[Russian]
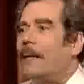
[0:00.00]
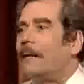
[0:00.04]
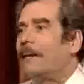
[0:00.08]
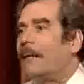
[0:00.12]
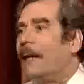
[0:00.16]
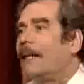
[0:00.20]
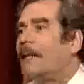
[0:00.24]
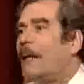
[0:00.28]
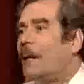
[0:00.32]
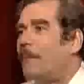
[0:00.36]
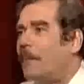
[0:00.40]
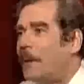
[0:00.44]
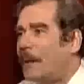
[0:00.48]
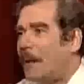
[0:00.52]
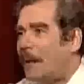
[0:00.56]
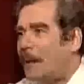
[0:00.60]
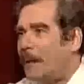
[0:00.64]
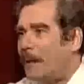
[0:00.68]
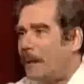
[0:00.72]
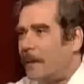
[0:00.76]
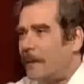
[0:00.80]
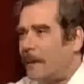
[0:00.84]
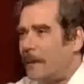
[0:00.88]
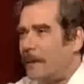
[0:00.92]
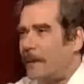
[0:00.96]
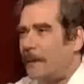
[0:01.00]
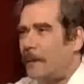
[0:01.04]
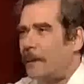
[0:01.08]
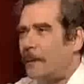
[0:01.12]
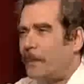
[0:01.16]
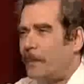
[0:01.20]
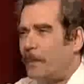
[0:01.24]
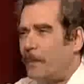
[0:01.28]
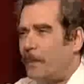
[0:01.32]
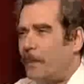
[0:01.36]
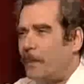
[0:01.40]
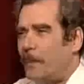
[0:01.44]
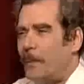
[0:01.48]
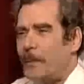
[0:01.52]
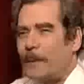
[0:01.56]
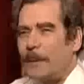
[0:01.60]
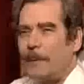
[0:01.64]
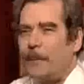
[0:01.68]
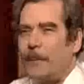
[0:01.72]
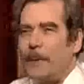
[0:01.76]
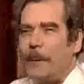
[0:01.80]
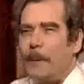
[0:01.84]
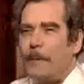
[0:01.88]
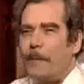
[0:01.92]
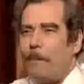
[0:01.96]
Тогда была, э, помните,
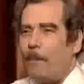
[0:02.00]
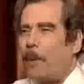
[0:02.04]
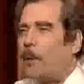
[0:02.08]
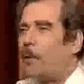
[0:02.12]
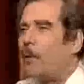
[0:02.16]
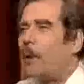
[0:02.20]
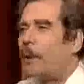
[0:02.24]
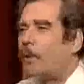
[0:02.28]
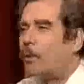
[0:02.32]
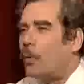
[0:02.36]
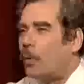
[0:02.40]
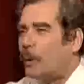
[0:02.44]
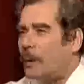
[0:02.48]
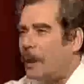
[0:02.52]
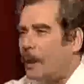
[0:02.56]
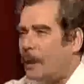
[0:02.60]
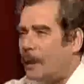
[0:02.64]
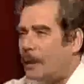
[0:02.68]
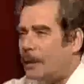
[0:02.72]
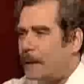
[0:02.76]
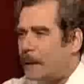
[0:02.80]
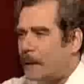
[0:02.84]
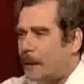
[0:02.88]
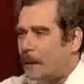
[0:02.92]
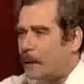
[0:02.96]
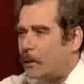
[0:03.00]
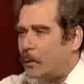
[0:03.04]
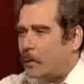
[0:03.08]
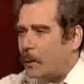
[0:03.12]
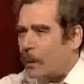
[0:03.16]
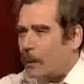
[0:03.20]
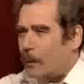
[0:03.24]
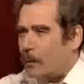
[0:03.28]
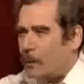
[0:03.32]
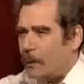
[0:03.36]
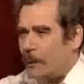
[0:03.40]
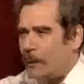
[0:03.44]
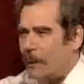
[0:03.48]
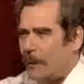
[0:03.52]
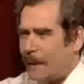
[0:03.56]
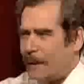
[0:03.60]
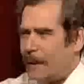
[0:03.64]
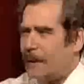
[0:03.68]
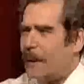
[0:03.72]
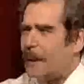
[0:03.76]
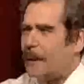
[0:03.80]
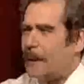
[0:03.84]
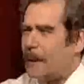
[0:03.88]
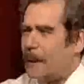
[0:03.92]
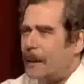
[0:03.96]
были макулатурная литература, то есть,
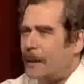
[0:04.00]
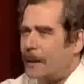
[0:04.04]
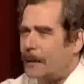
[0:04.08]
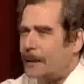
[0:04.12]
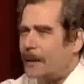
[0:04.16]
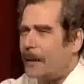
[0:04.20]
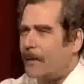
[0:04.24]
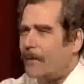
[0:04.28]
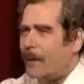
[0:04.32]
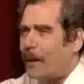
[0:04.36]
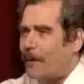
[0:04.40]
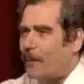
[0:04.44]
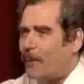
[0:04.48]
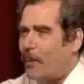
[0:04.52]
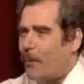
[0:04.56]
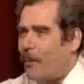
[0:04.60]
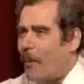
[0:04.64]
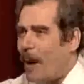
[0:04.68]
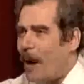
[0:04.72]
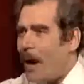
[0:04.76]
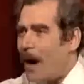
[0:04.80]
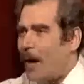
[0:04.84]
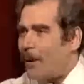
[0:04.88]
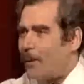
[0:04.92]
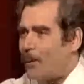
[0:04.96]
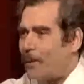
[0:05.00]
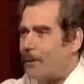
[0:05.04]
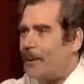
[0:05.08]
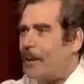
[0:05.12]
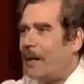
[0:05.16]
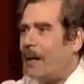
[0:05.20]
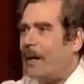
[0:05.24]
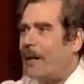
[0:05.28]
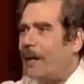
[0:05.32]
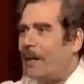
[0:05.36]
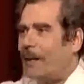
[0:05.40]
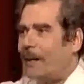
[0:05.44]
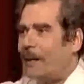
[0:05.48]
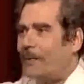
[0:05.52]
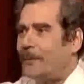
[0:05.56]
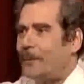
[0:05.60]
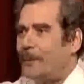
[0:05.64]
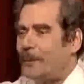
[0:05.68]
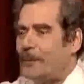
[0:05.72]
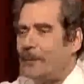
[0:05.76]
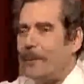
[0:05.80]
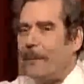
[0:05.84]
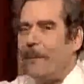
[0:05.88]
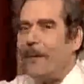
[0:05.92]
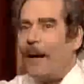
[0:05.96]
конечно, когда ты помню, сдавал собирал, бумагу, ну, конечно, да, и
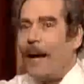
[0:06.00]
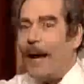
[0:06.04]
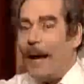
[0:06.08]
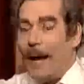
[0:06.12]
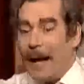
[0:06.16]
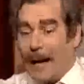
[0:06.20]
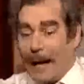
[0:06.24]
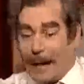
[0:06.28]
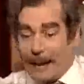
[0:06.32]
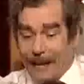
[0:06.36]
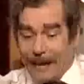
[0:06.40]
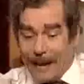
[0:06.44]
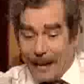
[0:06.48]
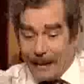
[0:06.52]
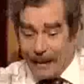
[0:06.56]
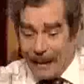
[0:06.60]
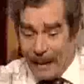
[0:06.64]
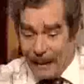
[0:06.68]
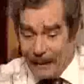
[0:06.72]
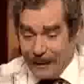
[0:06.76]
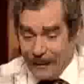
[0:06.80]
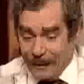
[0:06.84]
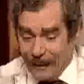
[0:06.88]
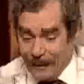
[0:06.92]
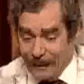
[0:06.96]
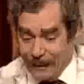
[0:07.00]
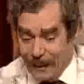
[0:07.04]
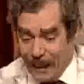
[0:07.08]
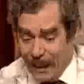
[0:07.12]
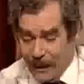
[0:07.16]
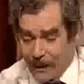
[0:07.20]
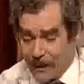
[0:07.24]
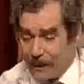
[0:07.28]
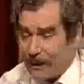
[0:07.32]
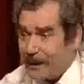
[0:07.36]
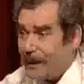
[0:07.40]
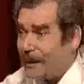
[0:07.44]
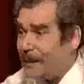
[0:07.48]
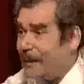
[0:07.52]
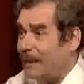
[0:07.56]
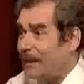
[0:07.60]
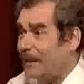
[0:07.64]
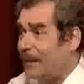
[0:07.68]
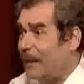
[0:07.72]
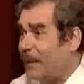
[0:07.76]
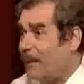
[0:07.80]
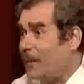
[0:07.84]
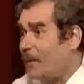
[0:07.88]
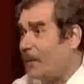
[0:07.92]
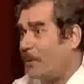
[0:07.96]
все-все. Все. Я начал сразу с этих
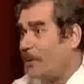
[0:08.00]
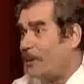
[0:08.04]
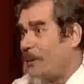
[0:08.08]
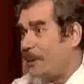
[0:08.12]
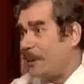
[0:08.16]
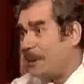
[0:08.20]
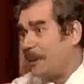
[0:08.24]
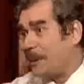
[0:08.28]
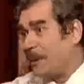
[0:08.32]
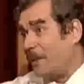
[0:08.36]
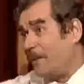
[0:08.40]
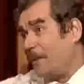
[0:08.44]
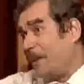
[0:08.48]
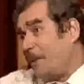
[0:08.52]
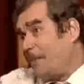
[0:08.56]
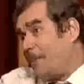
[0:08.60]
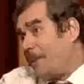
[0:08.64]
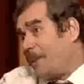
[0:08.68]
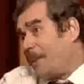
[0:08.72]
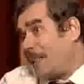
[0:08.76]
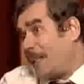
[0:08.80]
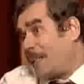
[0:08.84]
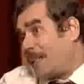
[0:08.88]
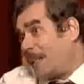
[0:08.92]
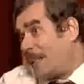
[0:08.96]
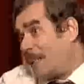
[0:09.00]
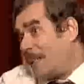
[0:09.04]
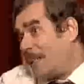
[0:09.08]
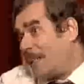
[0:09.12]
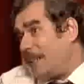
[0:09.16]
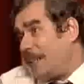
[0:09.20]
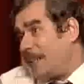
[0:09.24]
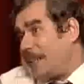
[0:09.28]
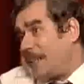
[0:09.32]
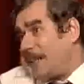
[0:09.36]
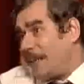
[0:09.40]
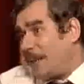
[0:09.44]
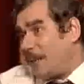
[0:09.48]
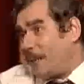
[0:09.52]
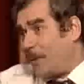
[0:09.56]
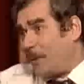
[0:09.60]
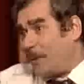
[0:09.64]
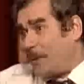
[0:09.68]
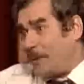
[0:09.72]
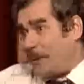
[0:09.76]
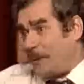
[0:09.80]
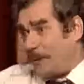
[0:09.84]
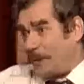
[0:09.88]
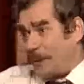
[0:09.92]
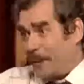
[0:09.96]
талончиков. Я печатал эти
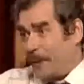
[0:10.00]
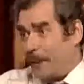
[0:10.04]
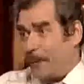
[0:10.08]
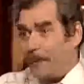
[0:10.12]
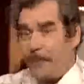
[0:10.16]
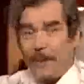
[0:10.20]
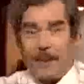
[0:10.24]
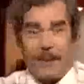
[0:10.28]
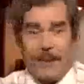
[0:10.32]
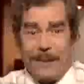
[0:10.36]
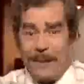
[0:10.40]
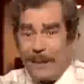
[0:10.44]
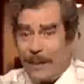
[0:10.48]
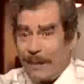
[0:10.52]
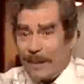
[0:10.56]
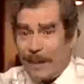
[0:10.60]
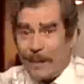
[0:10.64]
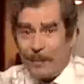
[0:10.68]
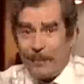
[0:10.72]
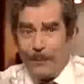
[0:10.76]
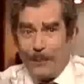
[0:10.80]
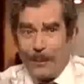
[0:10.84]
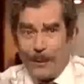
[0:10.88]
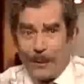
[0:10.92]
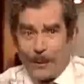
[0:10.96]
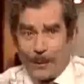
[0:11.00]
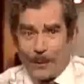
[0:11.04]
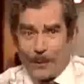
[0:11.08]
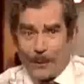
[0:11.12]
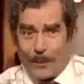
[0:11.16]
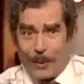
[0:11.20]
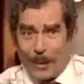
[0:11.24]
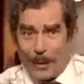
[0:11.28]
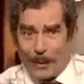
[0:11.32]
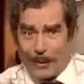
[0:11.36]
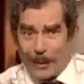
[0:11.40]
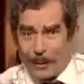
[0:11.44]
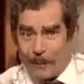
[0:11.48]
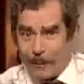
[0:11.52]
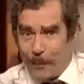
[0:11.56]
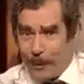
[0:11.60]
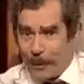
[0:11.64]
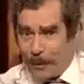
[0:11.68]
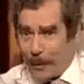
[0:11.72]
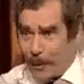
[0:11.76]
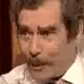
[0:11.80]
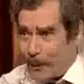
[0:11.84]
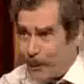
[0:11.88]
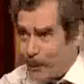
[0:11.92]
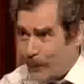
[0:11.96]
талончики. Я приходил на биржу. Я так
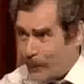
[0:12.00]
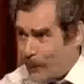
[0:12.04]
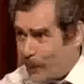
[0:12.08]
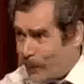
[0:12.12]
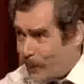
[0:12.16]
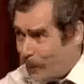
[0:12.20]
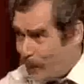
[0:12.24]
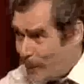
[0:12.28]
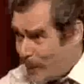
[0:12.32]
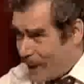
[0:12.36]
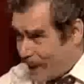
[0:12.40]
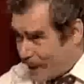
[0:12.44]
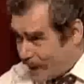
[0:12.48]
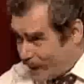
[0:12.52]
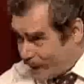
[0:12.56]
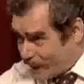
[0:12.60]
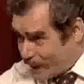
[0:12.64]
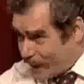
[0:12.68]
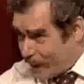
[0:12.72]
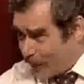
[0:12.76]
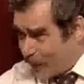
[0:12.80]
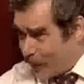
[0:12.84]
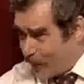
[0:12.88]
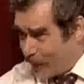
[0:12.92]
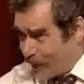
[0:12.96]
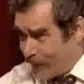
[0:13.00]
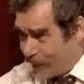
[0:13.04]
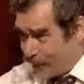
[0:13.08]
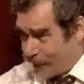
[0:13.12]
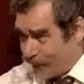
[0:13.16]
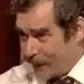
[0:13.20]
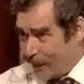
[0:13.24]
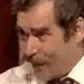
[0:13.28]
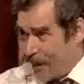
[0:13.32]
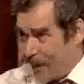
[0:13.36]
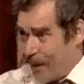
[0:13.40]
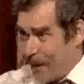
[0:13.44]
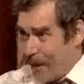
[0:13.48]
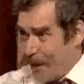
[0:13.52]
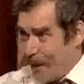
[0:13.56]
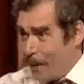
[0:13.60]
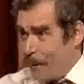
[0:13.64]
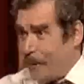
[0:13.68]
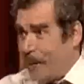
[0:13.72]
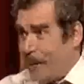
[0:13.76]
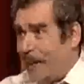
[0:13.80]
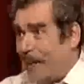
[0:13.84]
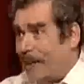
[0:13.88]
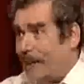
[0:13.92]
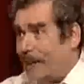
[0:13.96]
покажу, сколько у меня этих талончиков.
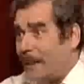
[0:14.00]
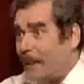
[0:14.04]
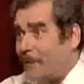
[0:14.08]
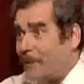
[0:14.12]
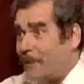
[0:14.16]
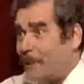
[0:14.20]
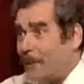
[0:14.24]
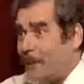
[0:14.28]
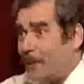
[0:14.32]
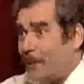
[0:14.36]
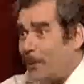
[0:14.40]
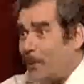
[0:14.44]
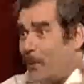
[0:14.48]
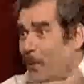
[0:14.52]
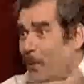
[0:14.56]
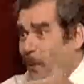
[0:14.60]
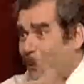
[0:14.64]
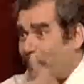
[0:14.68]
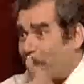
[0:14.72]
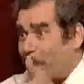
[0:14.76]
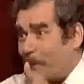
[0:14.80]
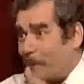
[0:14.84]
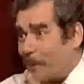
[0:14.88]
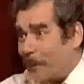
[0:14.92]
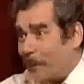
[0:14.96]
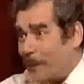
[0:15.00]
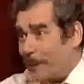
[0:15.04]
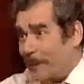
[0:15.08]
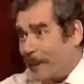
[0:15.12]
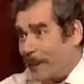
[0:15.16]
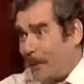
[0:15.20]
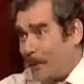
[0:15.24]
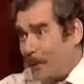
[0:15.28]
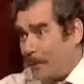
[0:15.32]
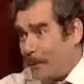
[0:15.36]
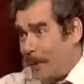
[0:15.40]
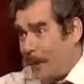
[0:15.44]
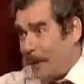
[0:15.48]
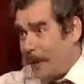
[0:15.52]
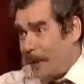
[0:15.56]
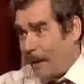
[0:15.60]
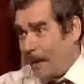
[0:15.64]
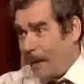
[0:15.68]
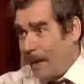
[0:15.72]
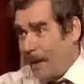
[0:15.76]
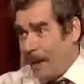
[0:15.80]
Мне их там все оптом по 3 рубля.